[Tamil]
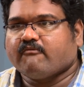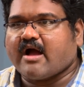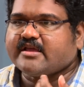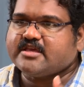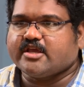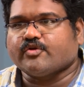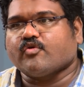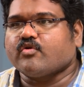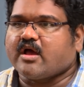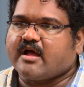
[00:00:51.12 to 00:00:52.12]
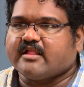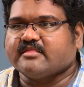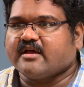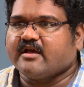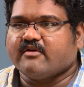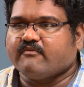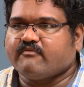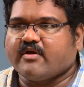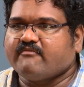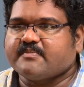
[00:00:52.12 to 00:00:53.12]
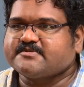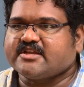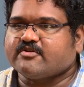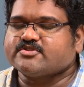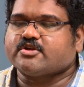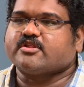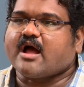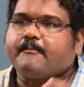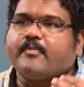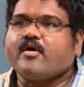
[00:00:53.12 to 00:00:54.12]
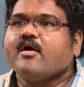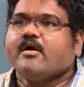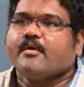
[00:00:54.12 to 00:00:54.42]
வாங்கிக்கிறோன்னு அந்த வெப்சைட் ஒன்று சொல்லுது அப்போது